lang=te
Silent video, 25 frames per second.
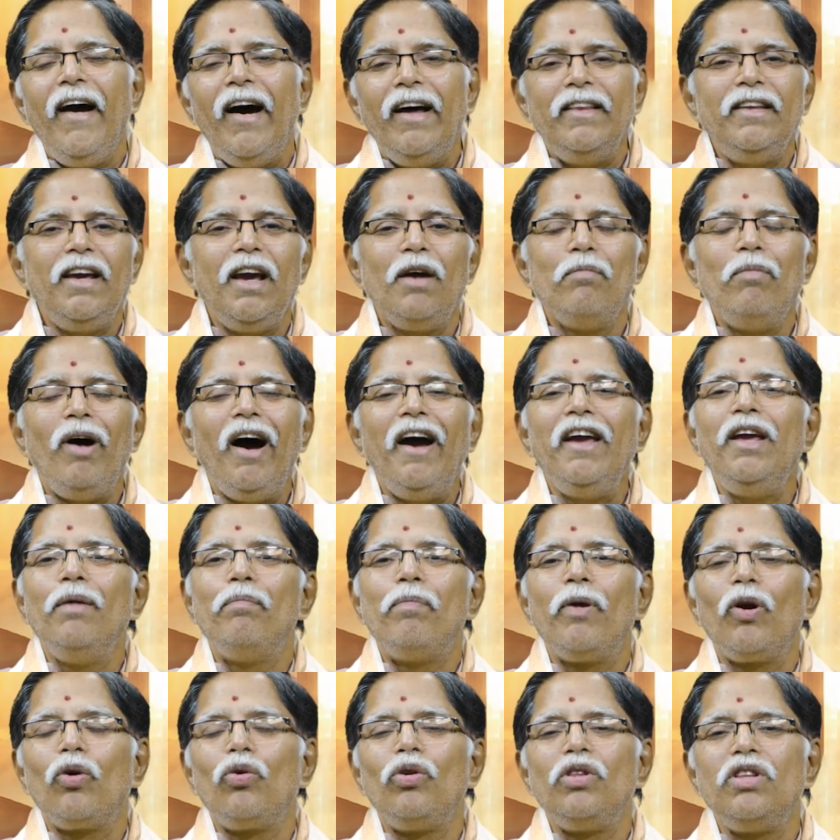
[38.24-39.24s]
అదే బాహ్య
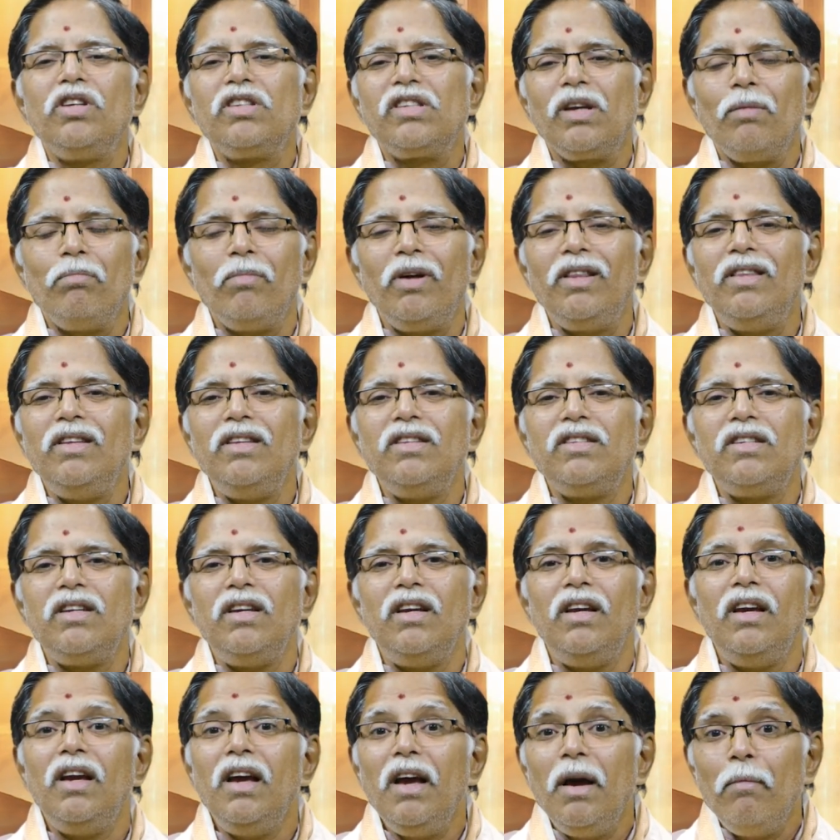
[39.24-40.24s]
ప్రకృతికి సంబంధించి
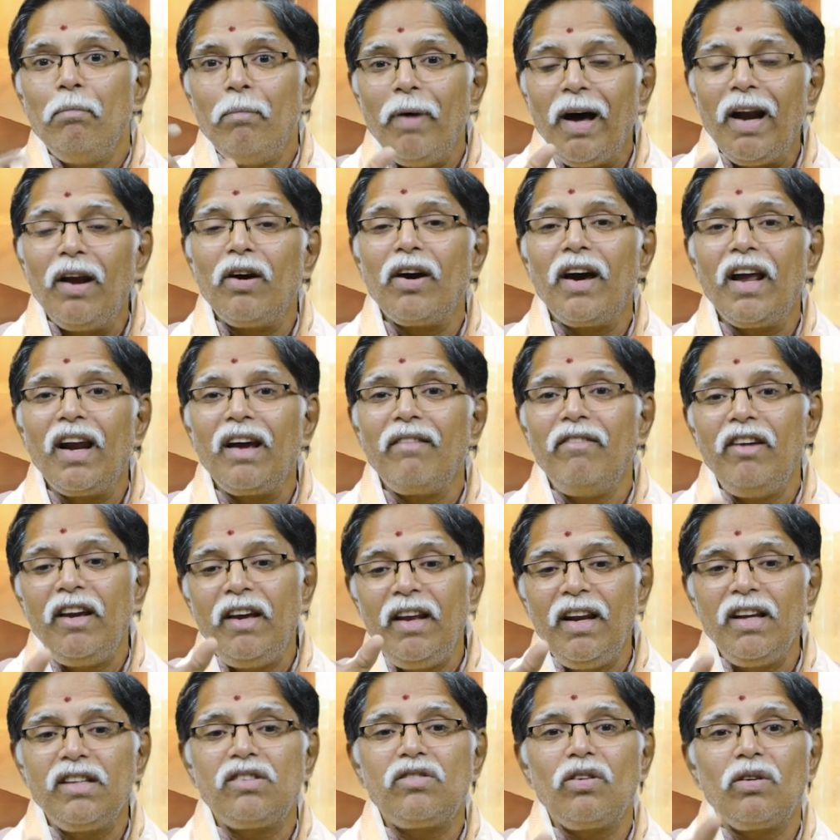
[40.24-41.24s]
మనం కనుక
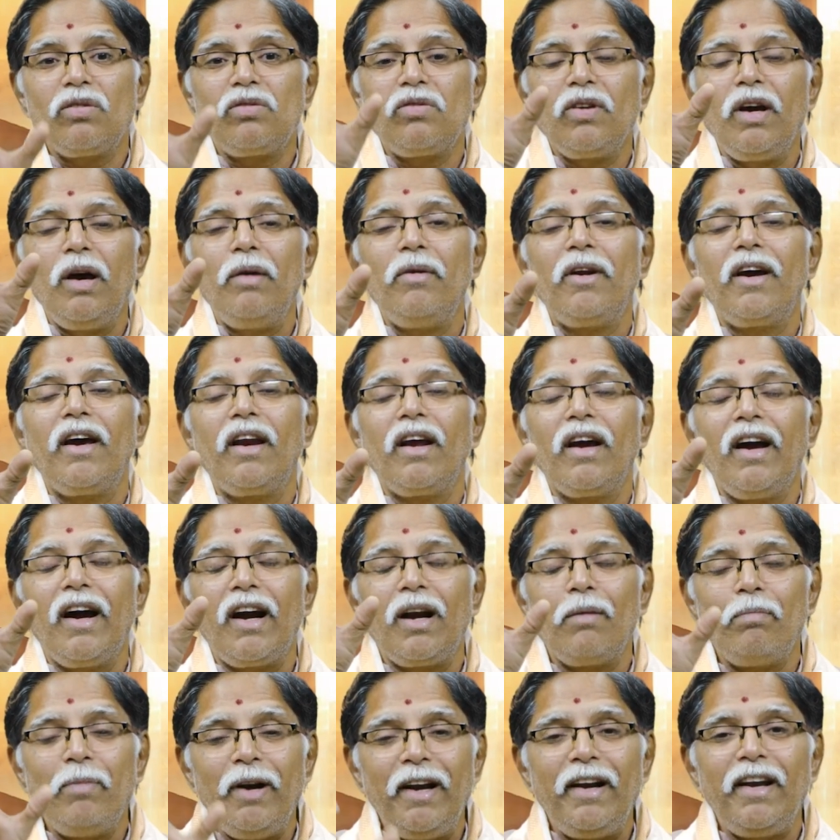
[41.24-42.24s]
విఘ్నేశ్వర స్వామిని కనుక
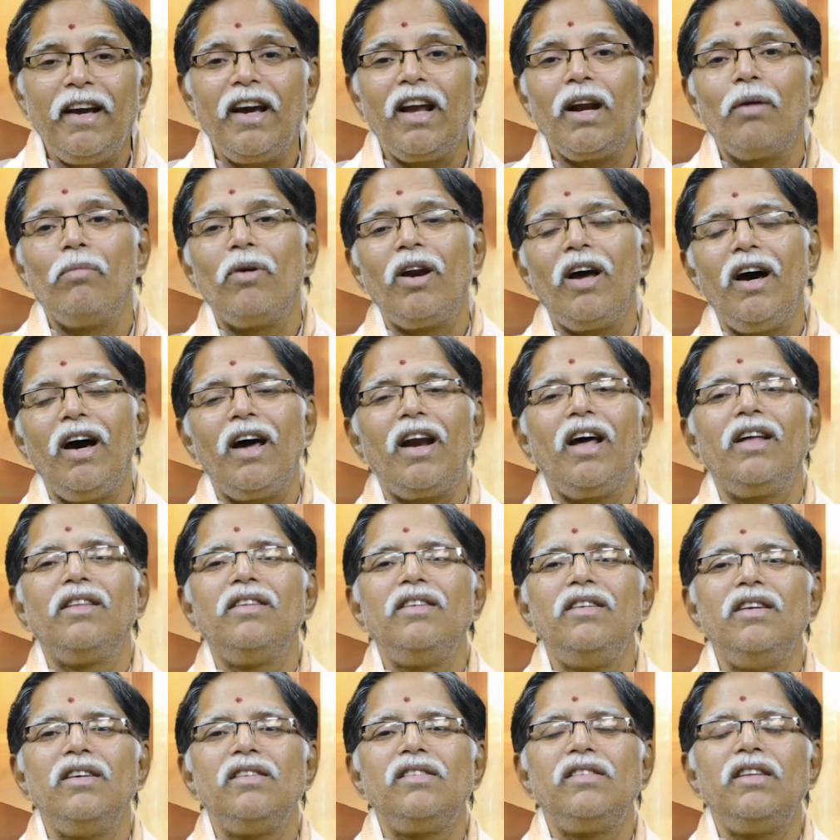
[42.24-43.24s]
అక్కడ పెట్టి కనుక మనం
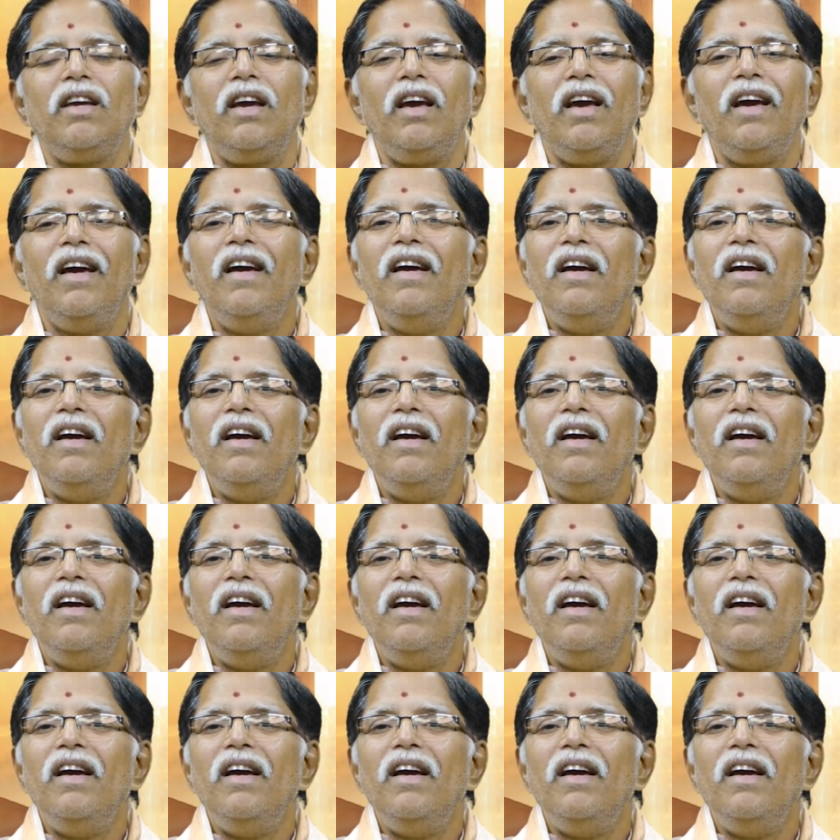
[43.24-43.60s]
ఆరాధన చేస్తే